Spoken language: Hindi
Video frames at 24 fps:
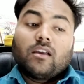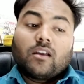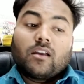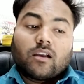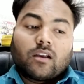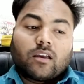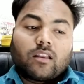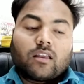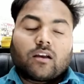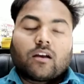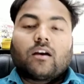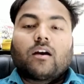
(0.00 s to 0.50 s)

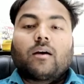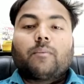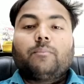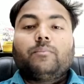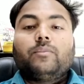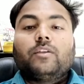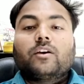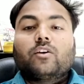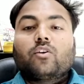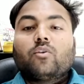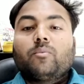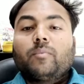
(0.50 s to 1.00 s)
है ना अब
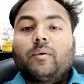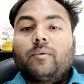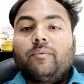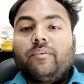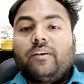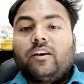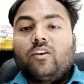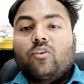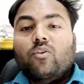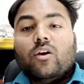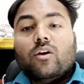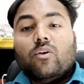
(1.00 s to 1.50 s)
देखो मैं
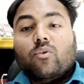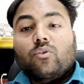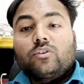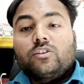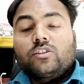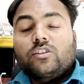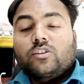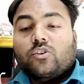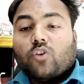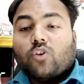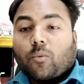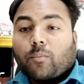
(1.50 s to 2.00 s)
वीडियो के
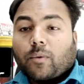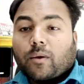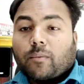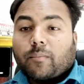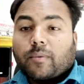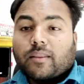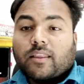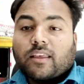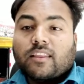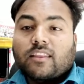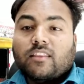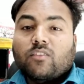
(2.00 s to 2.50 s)
कुछ टॉपिक
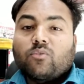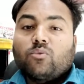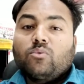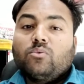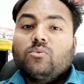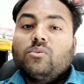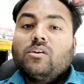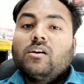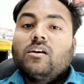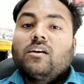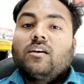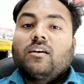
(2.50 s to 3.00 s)
बता देता
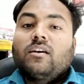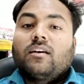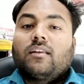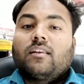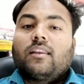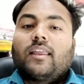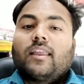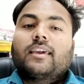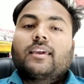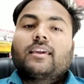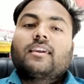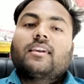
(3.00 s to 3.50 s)
हूँ
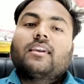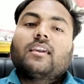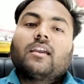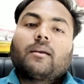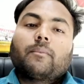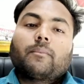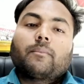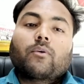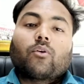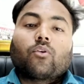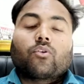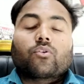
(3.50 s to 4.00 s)
लाइक कि
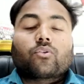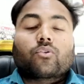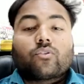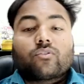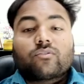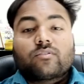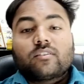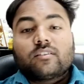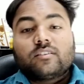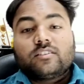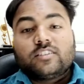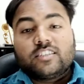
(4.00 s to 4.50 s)
हम कौन कौन
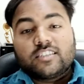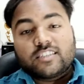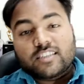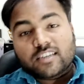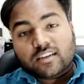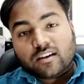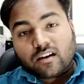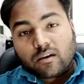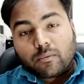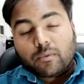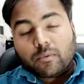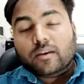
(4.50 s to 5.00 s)
सी
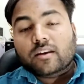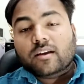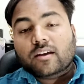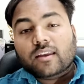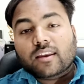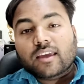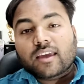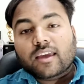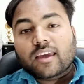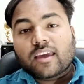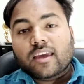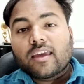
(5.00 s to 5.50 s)
चीज़ें कवर
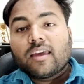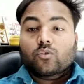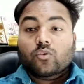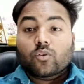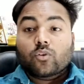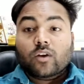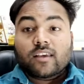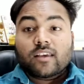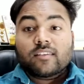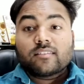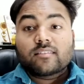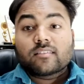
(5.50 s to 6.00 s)
करेंगे तो
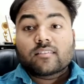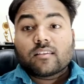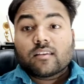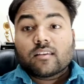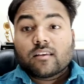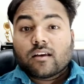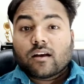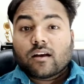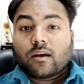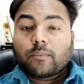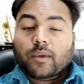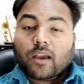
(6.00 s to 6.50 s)
गैस
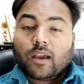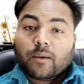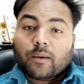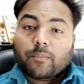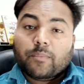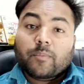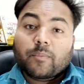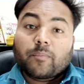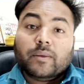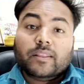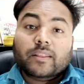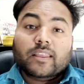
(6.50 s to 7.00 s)
हम यहाँ
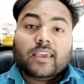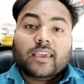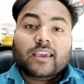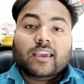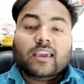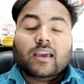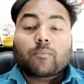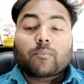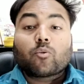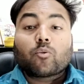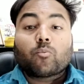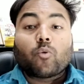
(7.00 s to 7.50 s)
पर बताएंगे
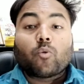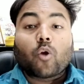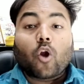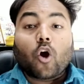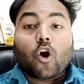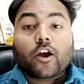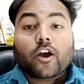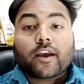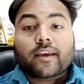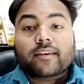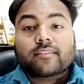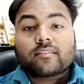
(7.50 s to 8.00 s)
आपको
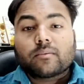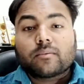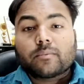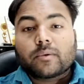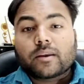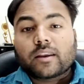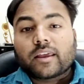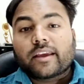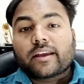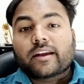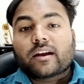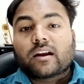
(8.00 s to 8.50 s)
ब्लॉग कैसे
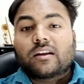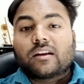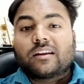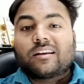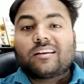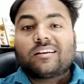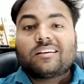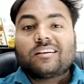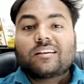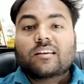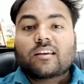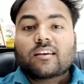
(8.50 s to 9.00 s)
बनाएं
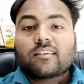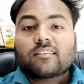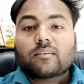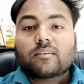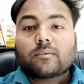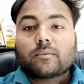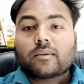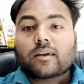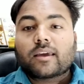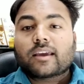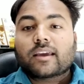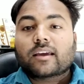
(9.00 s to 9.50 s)
कंटेंट कैसे
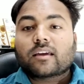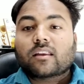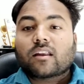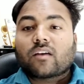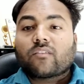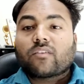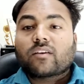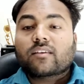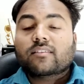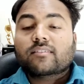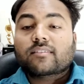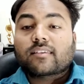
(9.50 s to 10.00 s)
बनाएं
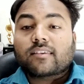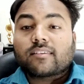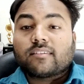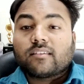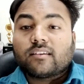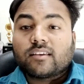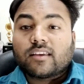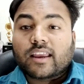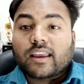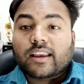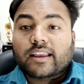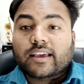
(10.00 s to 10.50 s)
ग्राफिक्स कैसे
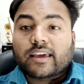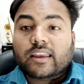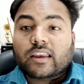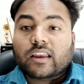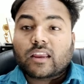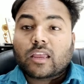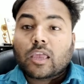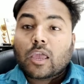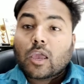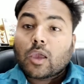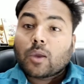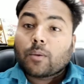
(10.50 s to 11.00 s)
डिज़ाइन करें
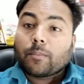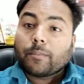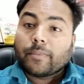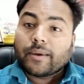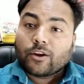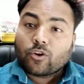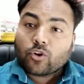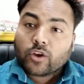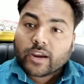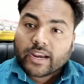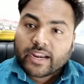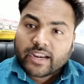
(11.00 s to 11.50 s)

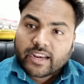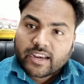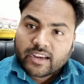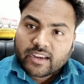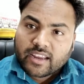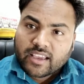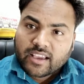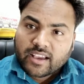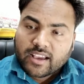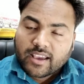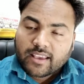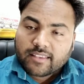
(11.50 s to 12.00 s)
वीडियो की
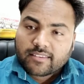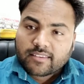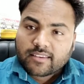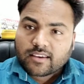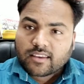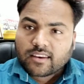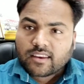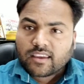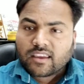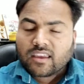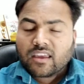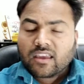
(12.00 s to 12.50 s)
एडिटिंग कैसे
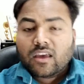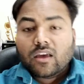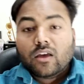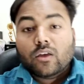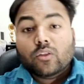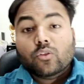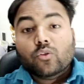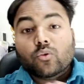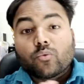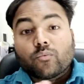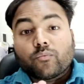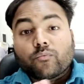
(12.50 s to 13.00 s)
करें
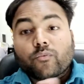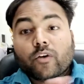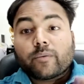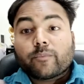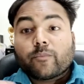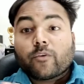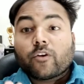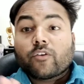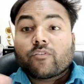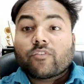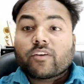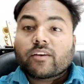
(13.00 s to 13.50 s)
तो वन
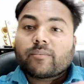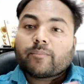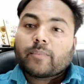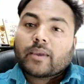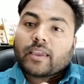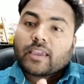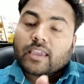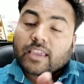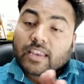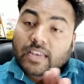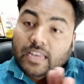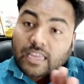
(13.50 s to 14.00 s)
बाय वन
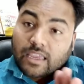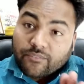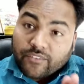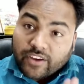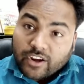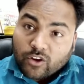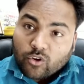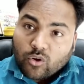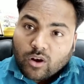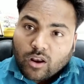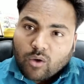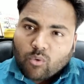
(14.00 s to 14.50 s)
मैं इनके
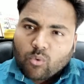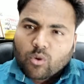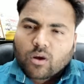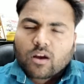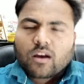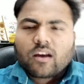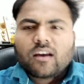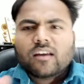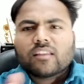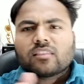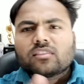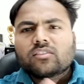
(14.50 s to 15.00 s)
वीडियो लाऊंगा
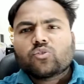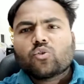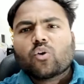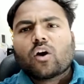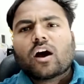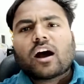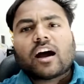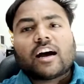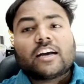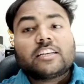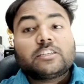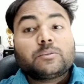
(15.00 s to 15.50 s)
तो
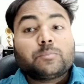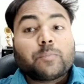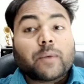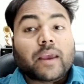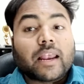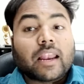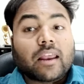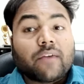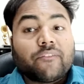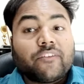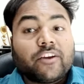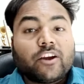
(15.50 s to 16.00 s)
आज
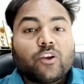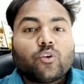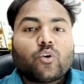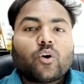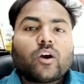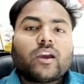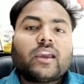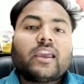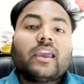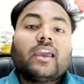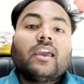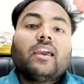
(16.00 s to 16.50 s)
पहला वीडियो
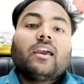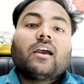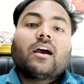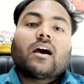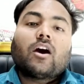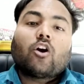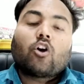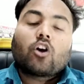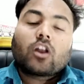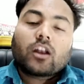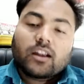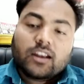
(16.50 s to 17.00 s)
है
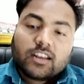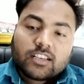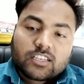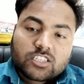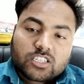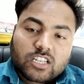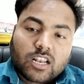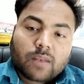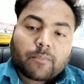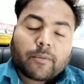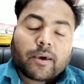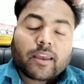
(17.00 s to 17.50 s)
और
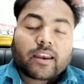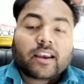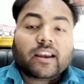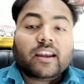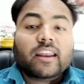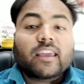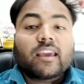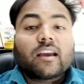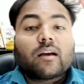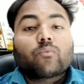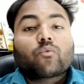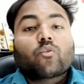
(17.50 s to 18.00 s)
डिजिटल
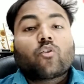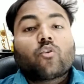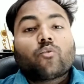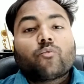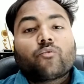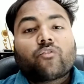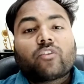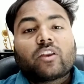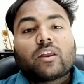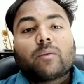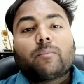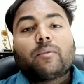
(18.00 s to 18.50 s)
मार्केटिंग आपको
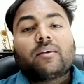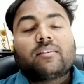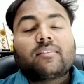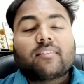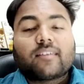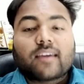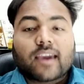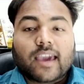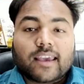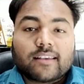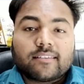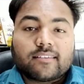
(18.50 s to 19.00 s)
फ्री में
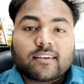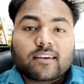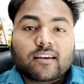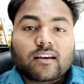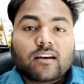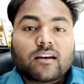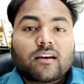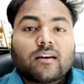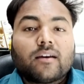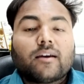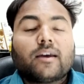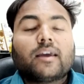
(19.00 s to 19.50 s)
सिखाया
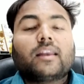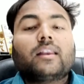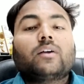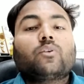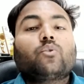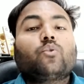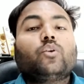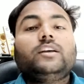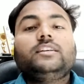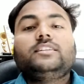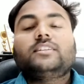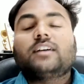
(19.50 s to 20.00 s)
जाएगा है ना
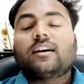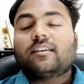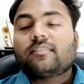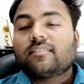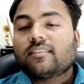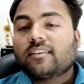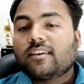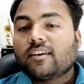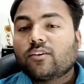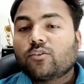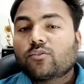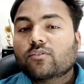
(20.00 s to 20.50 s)
कोई चार्ज
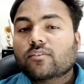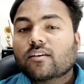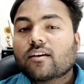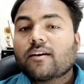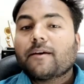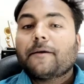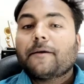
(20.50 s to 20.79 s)
नहीं है उसका